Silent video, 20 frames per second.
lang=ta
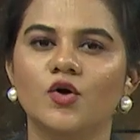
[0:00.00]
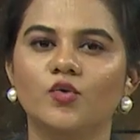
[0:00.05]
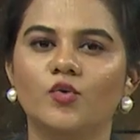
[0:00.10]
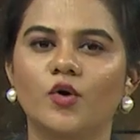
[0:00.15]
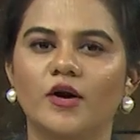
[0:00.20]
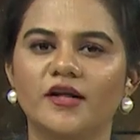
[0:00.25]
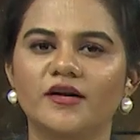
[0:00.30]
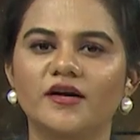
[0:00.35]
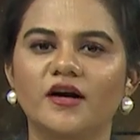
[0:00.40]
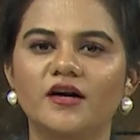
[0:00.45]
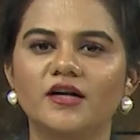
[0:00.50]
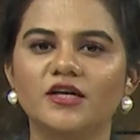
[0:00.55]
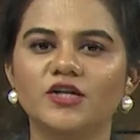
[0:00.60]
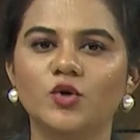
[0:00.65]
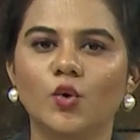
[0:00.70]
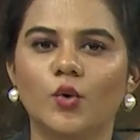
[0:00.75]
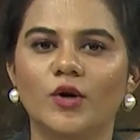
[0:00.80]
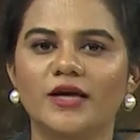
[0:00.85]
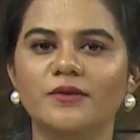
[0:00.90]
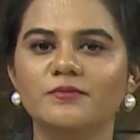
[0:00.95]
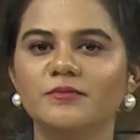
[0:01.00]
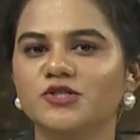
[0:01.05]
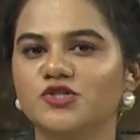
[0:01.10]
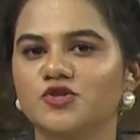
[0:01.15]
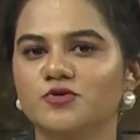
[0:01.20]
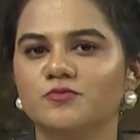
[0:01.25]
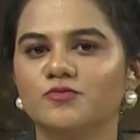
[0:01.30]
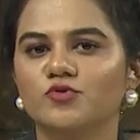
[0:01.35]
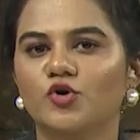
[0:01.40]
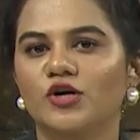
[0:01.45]
கொடநாடு கொலை
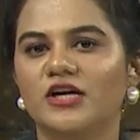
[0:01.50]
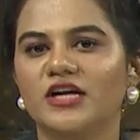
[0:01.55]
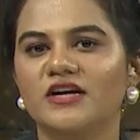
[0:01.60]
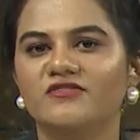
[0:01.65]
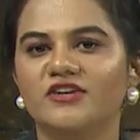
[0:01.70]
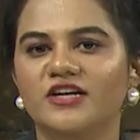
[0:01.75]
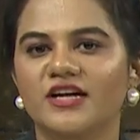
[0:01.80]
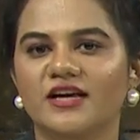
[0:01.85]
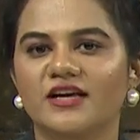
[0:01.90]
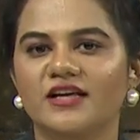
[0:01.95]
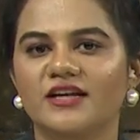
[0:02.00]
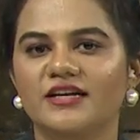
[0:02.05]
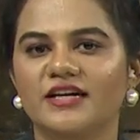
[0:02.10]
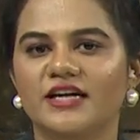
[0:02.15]
மற்றும் கொள்ளை வழக்கில்